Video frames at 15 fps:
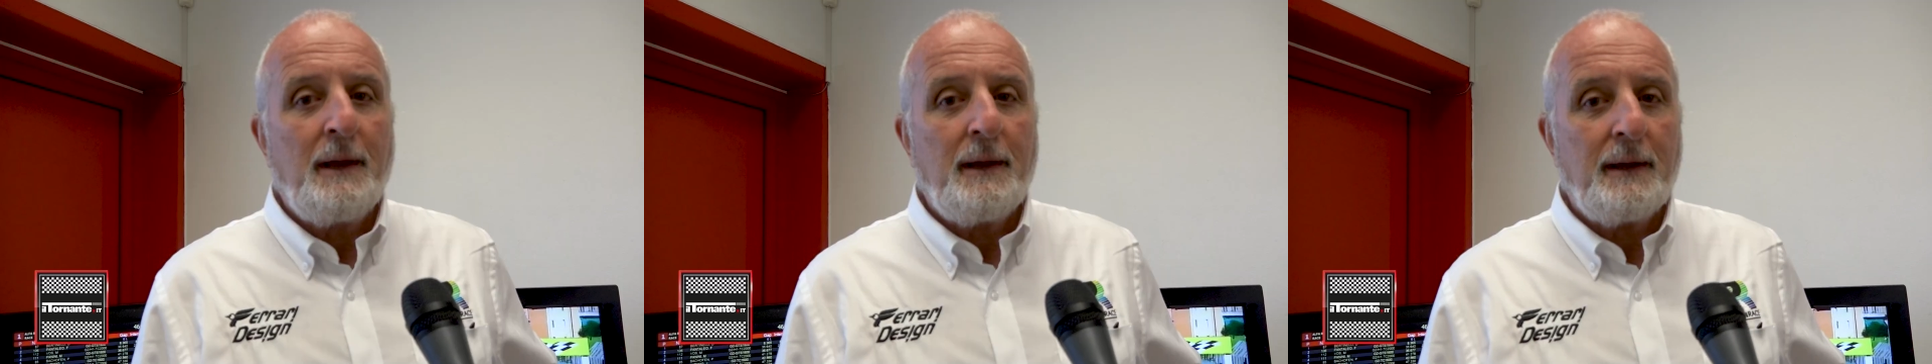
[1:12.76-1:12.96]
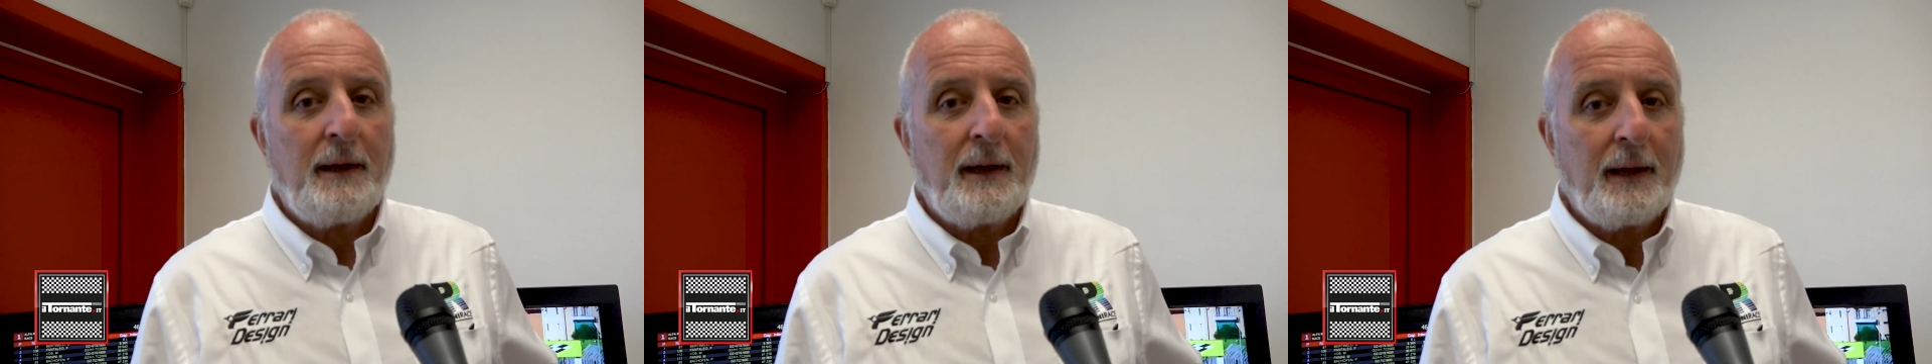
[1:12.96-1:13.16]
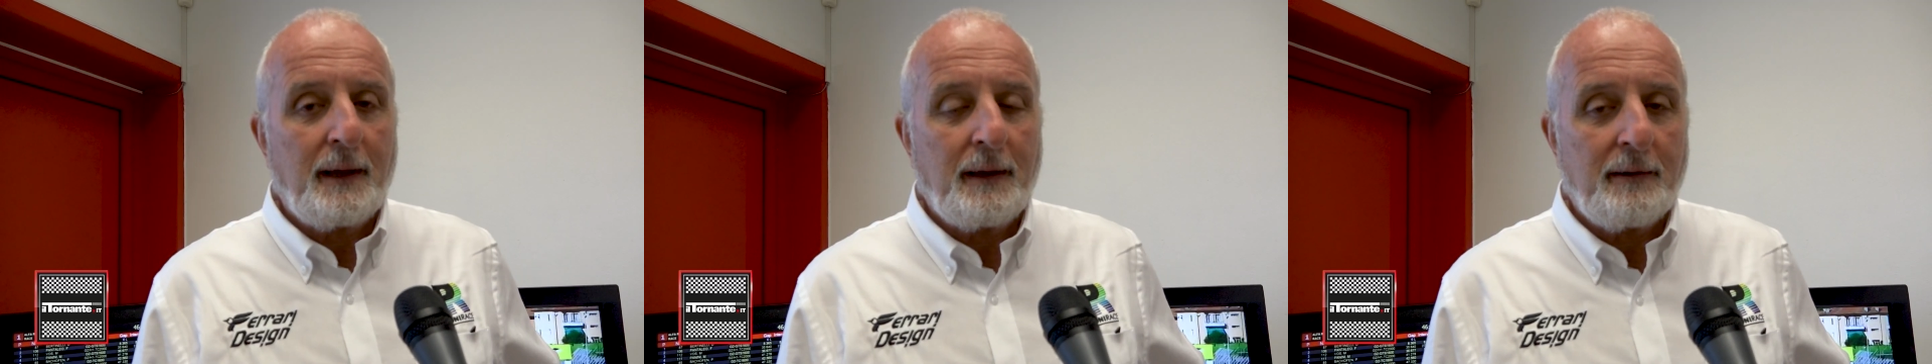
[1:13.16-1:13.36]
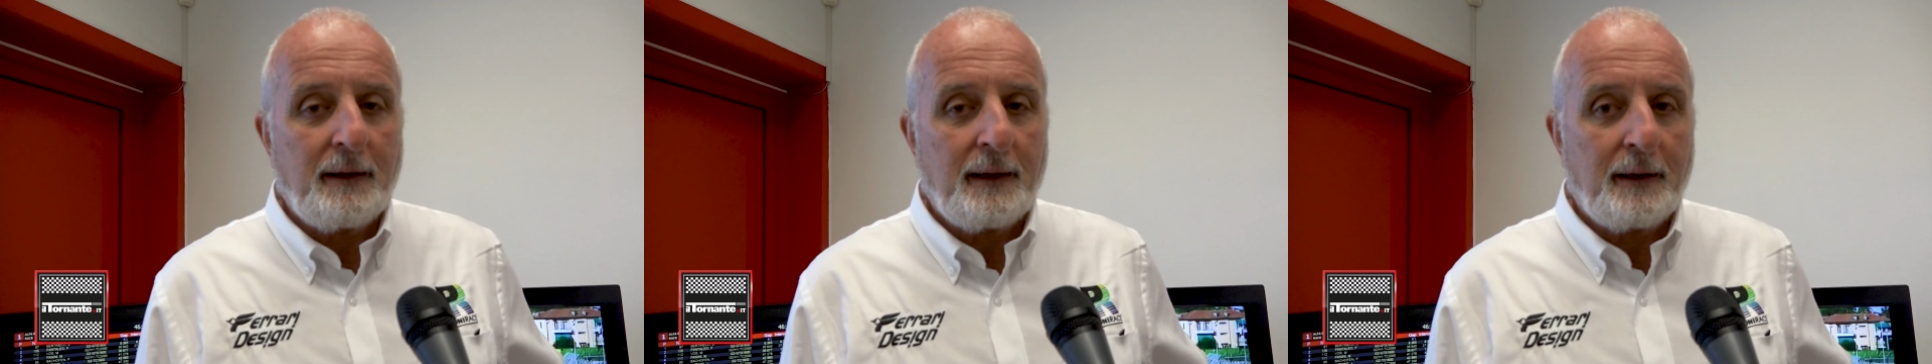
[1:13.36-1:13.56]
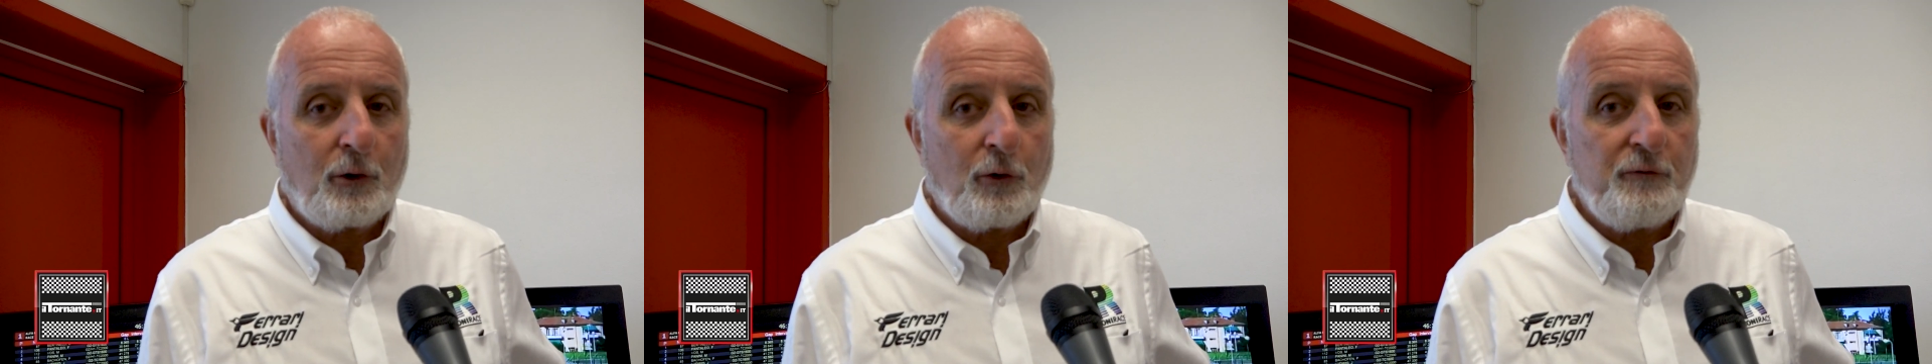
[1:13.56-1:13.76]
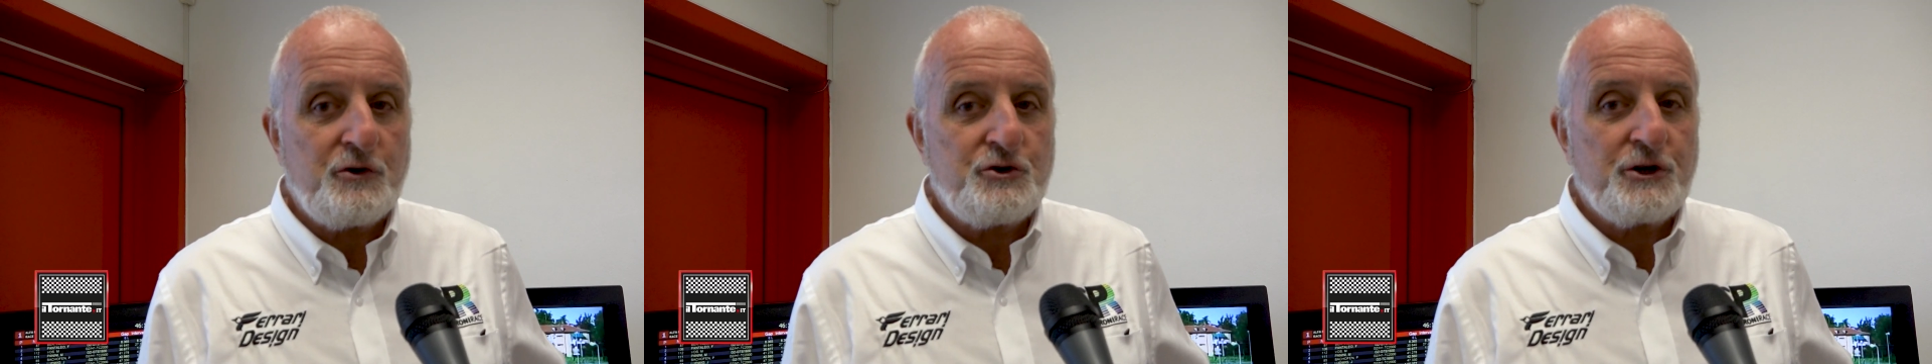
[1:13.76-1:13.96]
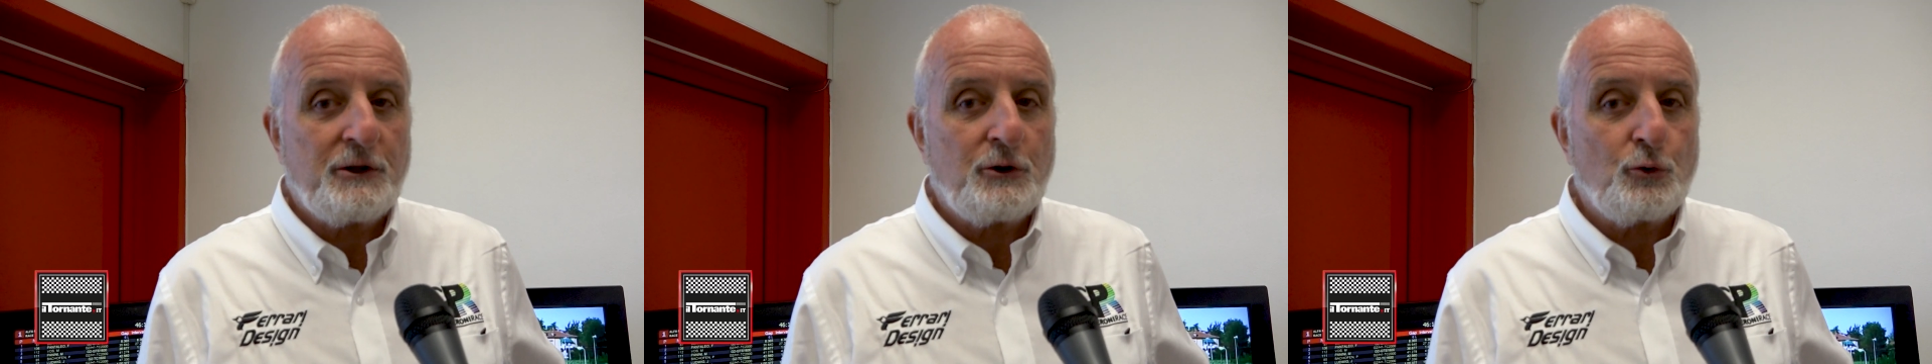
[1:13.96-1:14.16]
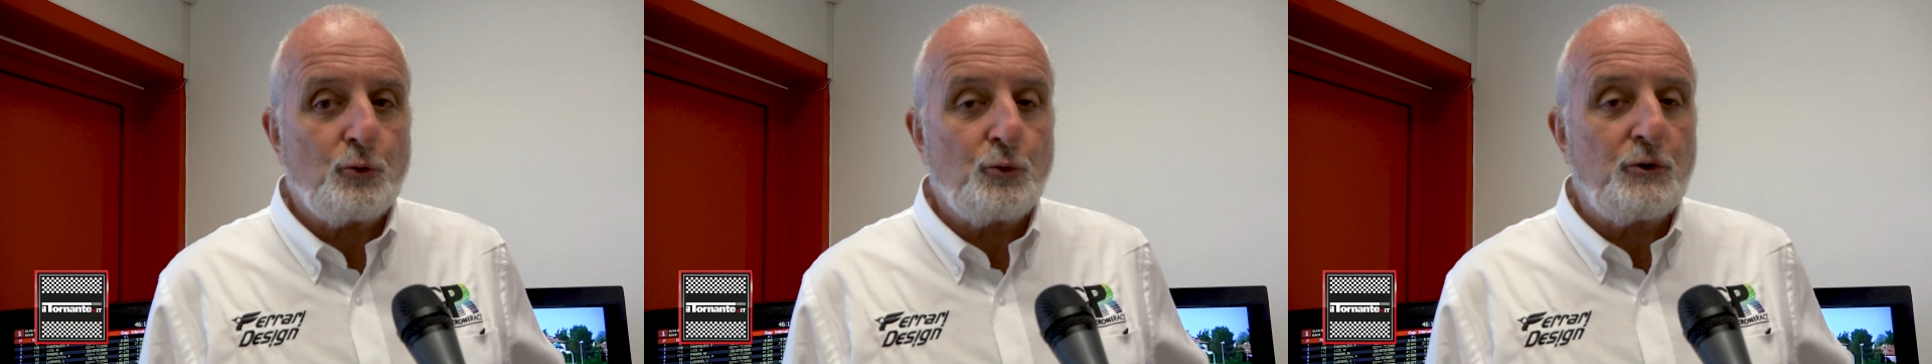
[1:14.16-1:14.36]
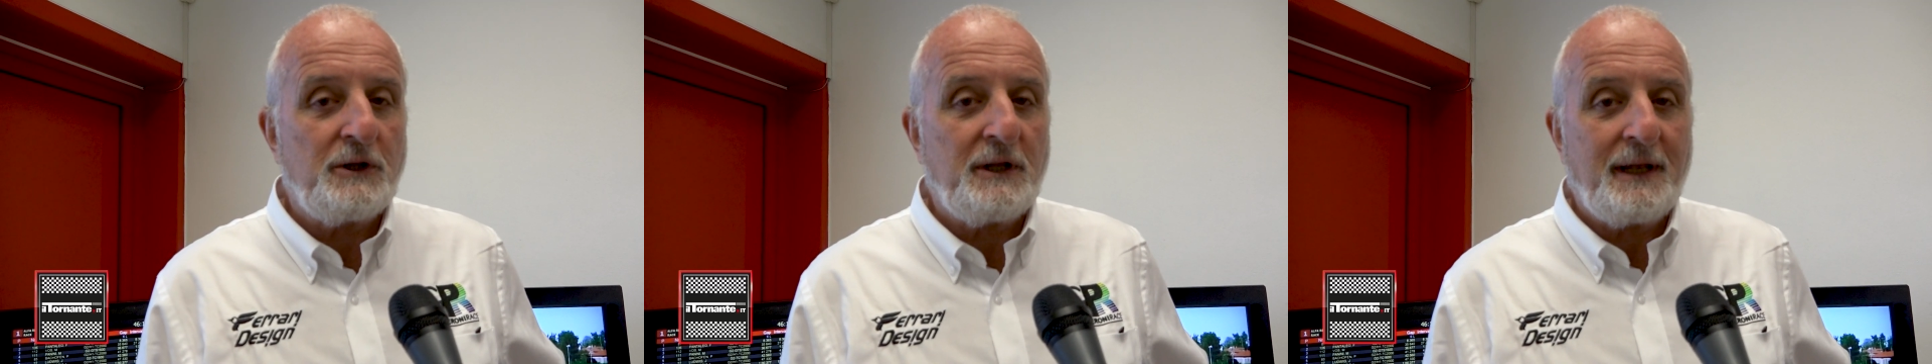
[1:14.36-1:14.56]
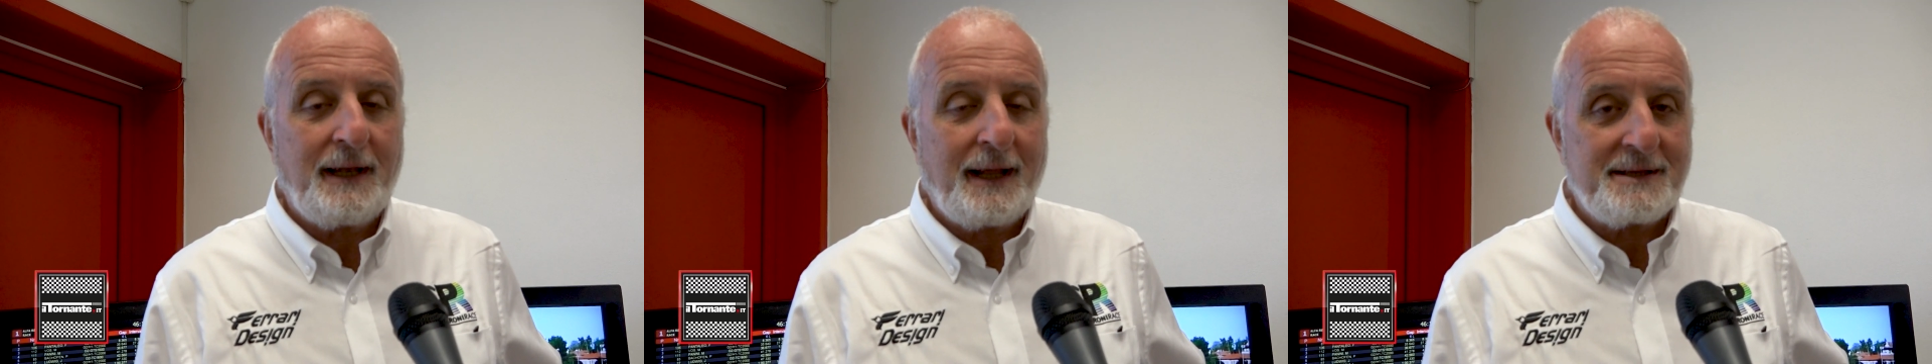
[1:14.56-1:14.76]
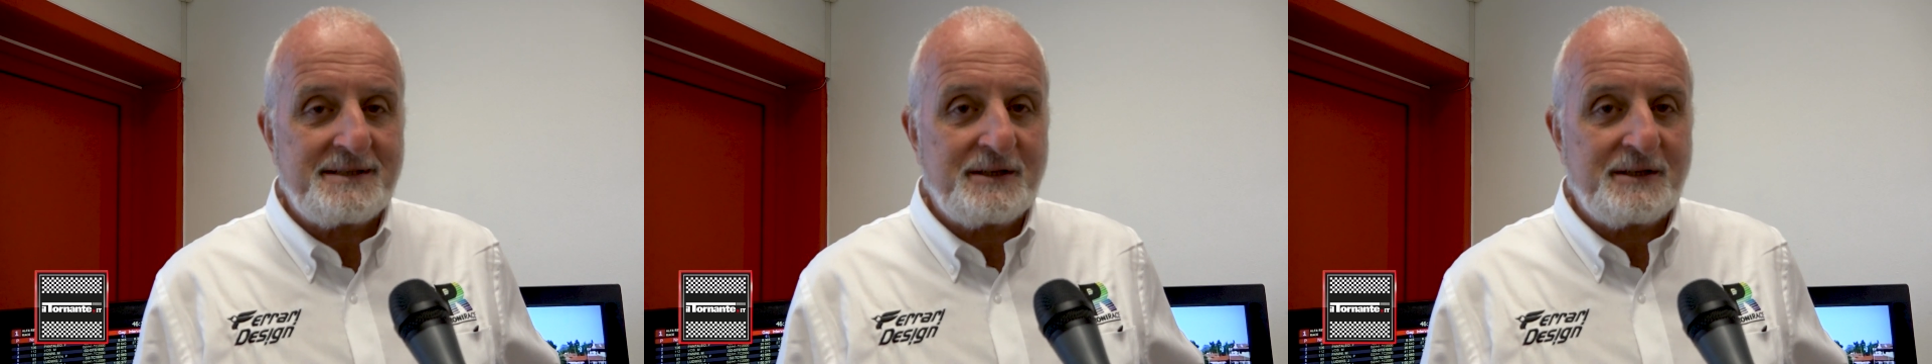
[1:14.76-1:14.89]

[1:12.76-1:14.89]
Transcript: eh, eh, convincendo tutti della